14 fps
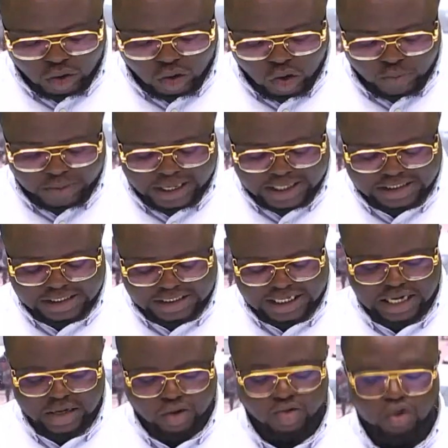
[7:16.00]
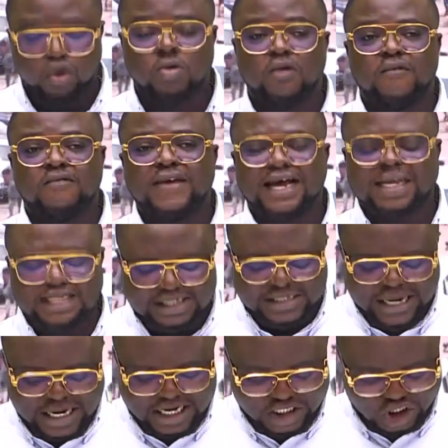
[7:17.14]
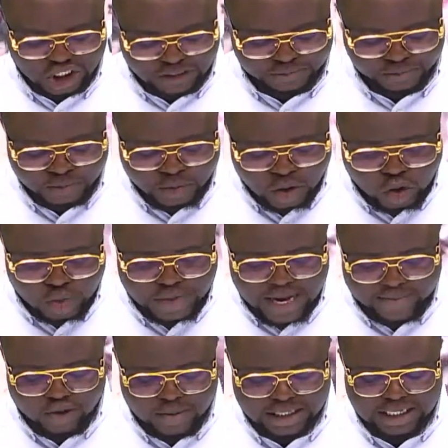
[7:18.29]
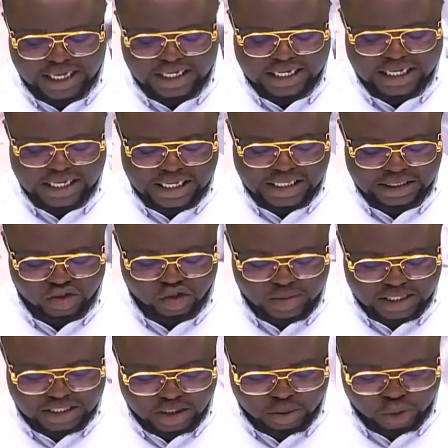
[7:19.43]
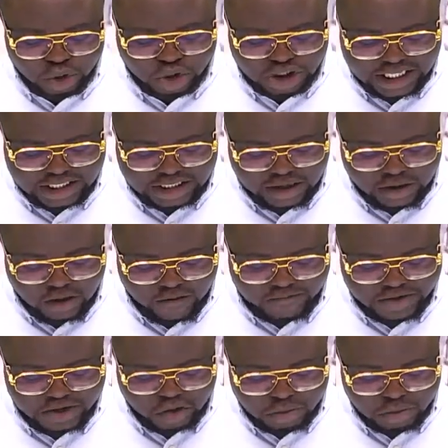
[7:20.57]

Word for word: ont présidé le vernissage. Le billet hebdomadaire Kini Kini ce matin en manchette en fin de